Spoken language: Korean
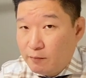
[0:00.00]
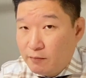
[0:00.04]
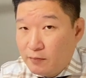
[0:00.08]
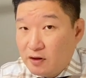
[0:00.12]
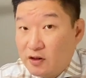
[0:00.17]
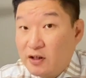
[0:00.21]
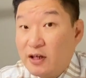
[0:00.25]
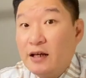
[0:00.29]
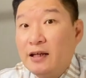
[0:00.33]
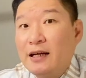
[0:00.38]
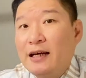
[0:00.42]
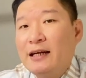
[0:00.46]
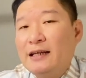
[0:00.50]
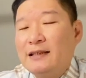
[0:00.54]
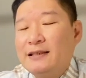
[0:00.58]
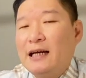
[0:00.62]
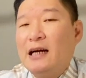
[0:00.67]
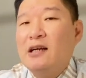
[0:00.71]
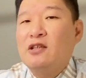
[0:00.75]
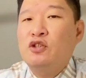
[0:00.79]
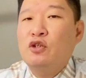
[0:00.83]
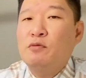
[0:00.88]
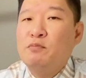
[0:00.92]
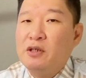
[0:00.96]
그게
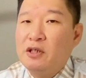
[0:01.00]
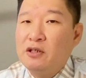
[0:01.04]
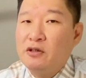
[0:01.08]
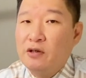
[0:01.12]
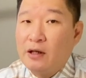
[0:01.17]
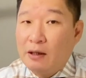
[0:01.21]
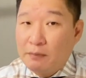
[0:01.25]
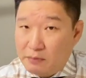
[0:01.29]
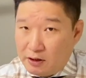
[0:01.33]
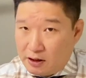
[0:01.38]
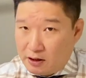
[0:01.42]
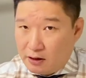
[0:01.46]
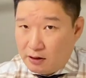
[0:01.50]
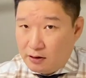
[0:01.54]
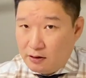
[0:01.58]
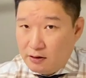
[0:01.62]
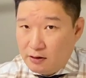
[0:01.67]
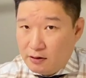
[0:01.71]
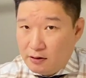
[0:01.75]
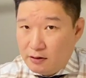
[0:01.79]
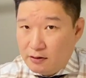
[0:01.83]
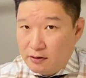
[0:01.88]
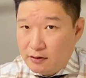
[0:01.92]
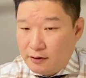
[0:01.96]
장점이기도 합니다.
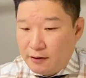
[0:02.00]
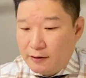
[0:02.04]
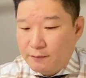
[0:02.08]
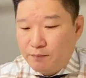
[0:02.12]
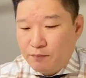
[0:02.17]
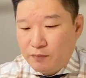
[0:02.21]
네.